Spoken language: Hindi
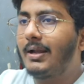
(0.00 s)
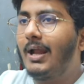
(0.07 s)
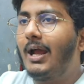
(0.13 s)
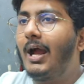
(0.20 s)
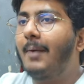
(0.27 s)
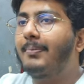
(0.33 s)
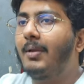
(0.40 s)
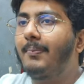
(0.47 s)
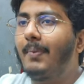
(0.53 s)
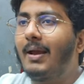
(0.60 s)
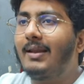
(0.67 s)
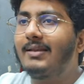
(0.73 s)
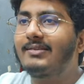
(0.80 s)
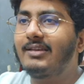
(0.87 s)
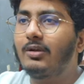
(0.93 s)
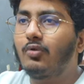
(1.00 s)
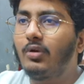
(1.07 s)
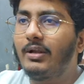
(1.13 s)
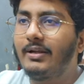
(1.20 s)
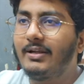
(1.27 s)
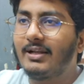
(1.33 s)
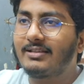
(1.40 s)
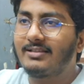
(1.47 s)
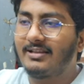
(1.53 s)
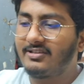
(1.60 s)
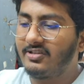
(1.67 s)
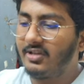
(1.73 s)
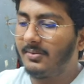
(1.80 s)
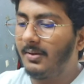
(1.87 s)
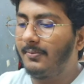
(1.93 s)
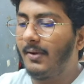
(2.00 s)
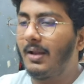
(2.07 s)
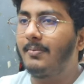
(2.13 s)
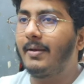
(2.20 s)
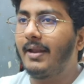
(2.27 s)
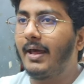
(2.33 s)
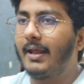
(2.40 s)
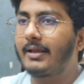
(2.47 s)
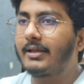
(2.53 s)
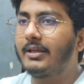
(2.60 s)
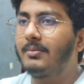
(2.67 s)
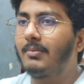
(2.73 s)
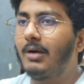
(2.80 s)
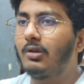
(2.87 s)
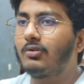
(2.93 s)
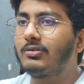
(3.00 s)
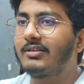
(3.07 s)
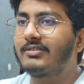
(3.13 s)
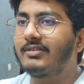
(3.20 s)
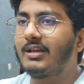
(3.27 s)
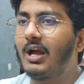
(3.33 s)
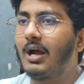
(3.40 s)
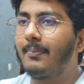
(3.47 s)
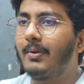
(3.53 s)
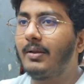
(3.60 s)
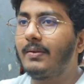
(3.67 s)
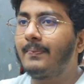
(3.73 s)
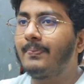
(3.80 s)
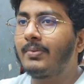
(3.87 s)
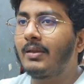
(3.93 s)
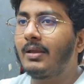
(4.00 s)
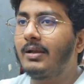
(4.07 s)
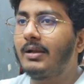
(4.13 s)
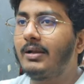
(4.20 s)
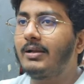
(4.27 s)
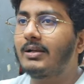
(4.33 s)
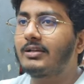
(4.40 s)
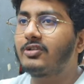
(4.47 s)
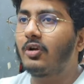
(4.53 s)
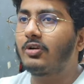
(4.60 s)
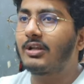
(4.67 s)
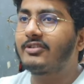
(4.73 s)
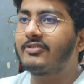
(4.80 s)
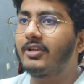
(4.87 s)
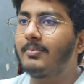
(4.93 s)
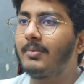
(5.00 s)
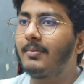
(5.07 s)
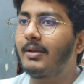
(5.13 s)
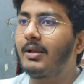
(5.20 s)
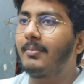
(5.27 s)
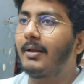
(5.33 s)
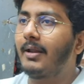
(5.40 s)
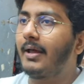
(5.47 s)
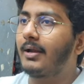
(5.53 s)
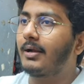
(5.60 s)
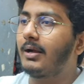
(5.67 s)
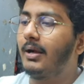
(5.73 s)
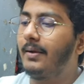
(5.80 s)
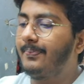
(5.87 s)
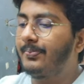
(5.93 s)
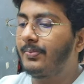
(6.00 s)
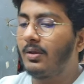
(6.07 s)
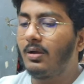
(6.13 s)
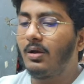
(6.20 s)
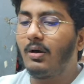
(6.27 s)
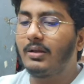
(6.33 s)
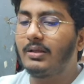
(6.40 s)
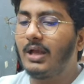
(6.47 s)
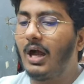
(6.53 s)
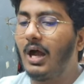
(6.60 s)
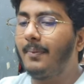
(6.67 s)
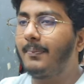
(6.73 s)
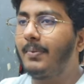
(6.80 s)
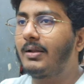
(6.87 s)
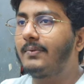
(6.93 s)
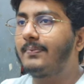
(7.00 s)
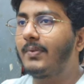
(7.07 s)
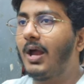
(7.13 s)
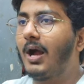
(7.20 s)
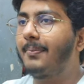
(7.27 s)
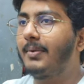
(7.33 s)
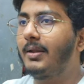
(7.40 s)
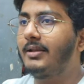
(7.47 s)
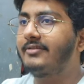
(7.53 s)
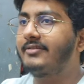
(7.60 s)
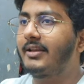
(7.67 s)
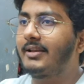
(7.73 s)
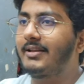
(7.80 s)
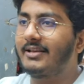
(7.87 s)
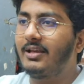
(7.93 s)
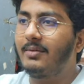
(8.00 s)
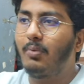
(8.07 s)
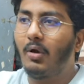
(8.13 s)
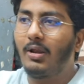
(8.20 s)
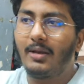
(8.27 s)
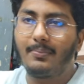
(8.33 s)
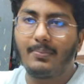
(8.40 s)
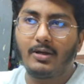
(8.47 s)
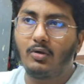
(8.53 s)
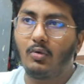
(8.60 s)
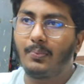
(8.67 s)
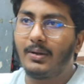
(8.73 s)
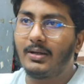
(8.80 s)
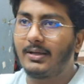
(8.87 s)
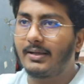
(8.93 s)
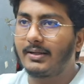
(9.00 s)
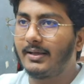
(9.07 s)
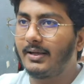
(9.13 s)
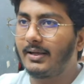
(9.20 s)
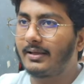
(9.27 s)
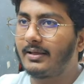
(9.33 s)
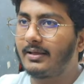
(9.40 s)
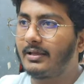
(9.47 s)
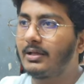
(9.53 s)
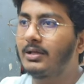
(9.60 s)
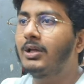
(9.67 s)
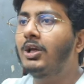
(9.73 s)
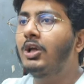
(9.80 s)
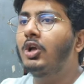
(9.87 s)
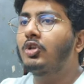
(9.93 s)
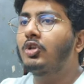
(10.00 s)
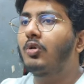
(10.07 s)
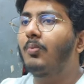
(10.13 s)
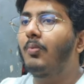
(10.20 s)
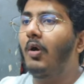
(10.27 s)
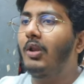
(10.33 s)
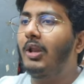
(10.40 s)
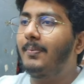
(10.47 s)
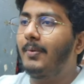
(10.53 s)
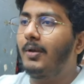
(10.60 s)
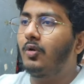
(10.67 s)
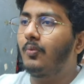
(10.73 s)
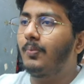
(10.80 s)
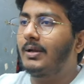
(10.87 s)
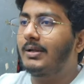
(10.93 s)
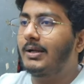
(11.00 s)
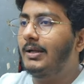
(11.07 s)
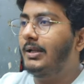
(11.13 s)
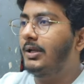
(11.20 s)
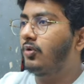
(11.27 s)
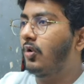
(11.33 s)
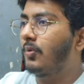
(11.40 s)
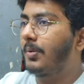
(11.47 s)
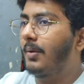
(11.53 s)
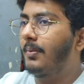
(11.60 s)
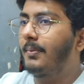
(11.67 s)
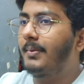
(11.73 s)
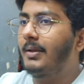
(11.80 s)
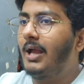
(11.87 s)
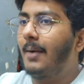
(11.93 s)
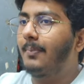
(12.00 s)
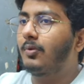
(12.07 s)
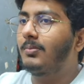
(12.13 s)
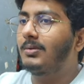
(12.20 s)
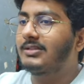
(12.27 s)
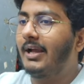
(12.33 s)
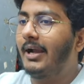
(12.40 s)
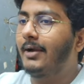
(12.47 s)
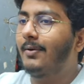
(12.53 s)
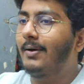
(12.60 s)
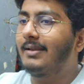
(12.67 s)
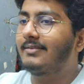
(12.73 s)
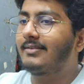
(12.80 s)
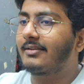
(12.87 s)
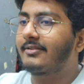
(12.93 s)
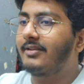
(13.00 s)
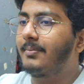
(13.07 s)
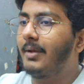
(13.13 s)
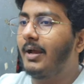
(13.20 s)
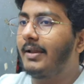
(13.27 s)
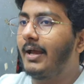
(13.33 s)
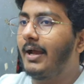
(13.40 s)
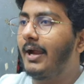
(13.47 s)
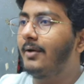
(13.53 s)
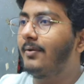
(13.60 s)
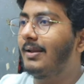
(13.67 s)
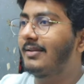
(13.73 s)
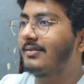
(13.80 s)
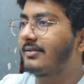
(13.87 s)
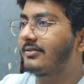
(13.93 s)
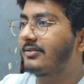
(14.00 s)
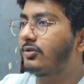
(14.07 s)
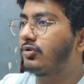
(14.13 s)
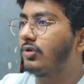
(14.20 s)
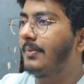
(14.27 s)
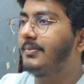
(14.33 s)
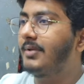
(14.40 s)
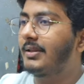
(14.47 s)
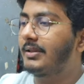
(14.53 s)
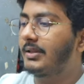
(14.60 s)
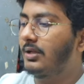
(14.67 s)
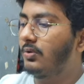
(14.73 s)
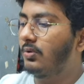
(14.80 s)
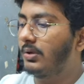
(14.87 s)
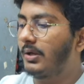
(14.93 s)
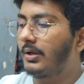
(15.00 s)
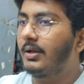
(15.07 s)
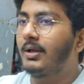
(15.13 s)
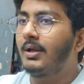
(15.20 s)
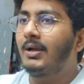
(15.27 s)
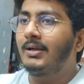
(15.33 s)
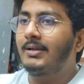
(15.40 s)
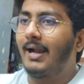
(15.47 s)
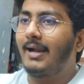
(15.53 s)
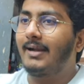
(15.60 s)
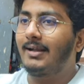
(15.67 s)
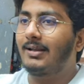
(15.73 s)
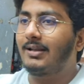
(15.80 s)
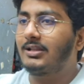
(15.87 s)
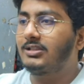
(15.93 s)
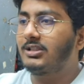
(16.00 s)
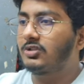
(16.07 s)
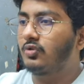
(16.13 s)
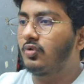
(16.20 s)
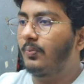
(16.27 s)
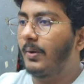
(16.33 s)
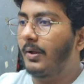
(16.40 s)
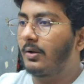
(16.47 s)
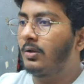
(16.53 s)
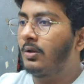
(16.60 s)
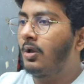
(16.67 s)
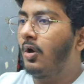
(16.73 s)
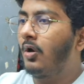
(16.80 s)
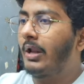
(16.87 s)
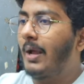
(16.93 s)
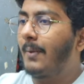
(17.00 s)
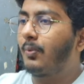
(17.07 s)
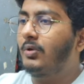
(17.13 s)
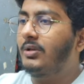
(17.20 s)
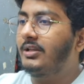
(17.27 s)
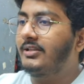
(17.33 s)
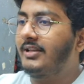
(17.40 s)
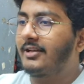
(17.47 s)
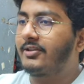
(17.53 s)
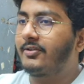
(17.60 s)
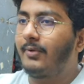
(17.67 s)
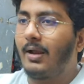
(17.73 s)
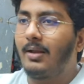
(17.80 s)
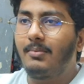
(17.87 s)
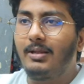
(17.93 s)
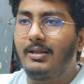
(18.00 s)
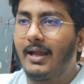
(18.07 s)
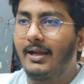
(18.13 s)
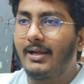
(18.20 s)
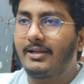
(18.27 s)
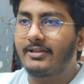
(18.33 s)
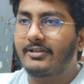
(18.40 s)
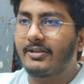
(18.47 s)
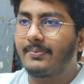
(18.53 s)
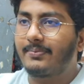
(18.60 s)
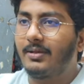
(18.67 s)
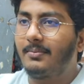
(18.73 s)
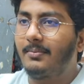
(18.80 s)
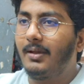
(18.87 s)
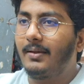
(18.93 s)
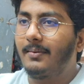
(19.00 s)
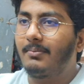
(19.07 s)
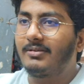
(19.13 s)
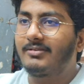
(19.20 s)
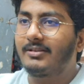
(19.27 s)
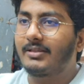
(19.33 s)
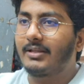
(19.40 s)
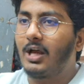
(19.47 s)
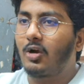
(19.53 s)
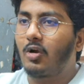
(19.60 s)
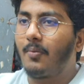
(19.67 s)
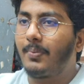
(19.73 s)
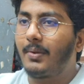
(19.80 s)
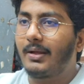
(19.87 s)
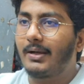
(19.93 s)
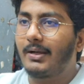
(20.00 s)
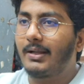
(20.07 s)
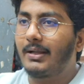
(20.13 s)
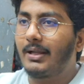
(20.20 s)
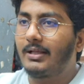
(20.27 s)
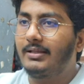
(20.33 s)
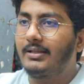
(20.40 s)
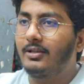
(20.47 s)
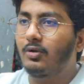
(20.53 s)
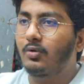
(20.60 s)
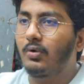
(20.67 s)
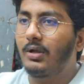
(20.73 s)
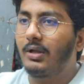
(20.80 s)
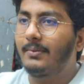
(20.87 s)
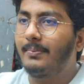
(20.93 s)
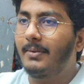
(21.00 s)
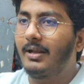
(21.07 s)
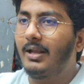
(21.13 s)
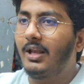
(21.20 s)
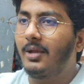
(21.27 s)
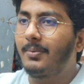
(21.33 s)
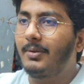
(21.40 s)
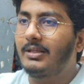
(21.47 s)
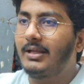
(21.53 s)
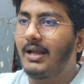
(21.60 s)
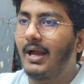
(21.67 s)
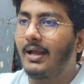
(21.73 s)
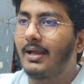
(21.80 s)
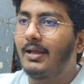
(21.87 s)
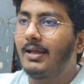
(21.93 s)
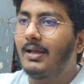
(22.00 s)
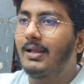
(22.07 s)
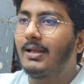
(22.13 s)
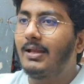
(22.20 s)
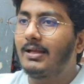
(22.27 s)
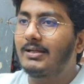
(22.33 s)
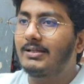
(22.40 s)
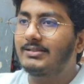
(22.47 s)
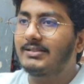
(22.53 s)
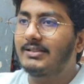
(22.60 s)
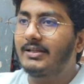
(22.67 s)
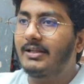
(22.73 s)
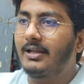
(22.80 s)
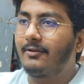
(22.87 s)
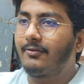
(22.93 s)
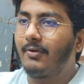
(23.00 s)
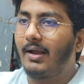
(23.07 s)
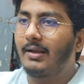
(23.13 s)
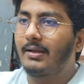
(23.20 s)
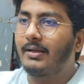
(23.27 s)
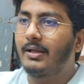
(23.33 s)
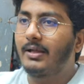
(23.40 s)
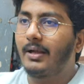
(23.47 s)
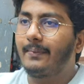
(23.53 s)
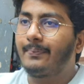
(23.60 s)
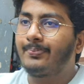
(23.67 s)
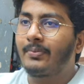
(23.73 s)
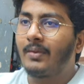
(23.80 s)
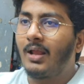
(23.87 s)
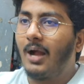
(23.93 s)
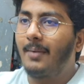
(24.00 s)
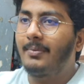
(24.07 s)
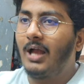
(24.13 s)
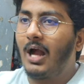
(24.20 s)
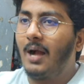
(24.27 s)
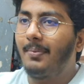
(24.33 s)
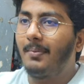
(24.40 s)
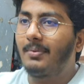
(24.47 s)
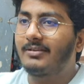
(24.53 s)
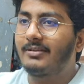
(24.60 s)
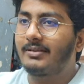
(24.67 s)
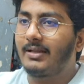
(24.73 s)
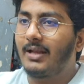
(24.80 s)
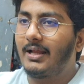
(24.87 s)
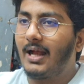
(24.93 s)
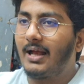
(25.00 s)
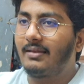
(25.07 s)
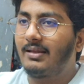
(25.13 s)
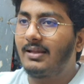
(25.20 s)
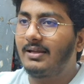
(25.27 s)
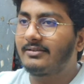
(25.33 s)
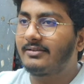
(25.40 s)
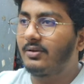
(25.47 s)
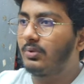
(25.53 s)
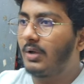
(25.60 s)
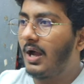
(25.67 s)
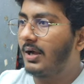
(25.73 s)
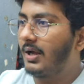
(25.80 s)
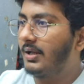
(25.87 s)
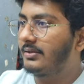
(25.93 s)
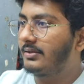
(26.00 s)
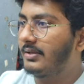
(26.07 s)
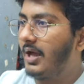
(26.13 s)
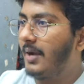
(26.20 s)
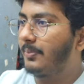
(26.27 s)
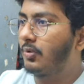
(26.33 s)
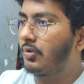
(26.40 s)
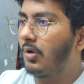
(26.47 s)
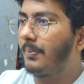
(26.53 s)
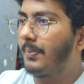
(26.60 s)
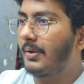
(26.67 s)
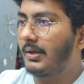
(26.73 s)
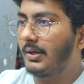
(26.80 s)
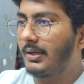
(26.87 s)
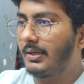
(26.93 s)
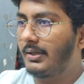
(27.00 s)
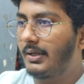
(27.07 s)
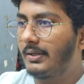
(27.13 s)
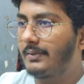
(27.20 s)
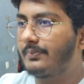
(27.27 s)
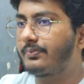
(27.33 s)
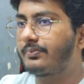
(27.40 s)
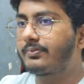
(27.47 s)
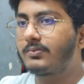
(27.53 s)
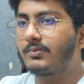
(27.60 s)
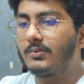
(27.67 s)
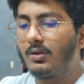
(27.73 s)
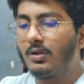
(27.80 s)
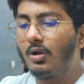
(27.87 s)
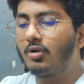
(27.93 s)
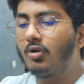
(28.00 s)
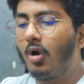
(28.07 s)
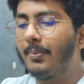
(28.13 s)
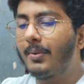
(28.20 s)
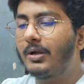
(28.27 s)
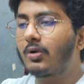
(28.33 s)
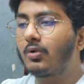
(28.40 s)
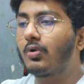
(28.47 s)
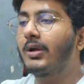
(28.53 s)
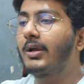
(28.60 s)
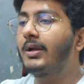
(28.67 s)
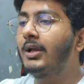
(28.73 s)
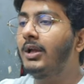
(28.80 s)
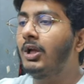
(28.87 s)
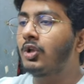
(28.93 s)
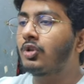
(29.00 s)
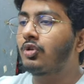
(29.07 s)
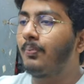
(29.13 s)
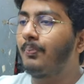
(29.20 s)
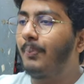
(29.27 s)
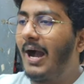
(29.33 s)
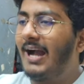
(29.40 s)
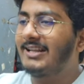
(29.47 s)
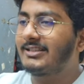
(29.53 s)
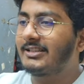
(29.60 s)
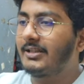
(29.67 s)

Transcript: करना है आपने पहले से कोई इंडेक्स एच फाइल बना रखी मान लो जैसे यहाँ पर इंडेक्स डॉट एच मैंने बना रखा और यहाँ पर आपने इस तरीके की बॉयलर प्लेट ओपन करके रखी है तो बॉयलर प्लेट ओपन कर ली कोई प्रॉब्लम नहीं आपको बस हेड वाले सेक्शन में आना हैड हेड वाला सेक्शन तो आप जानते ही होंगे टाइटल के जस्ट ऊपर और आपको ये टेक्स्ट फाइल मिल जाएगी डिस्क्रिप्शन में बस इतना कॉपी कर लेना ये देखो ये मैंने लिख भी दिया है लिंक सीडियन फाइल ठीक है अब यहाँ पे बस इतना यहाँ लिंक से उठाकर इतना आपको कॉपी कर लेना है कॉपी करोगे तो पाई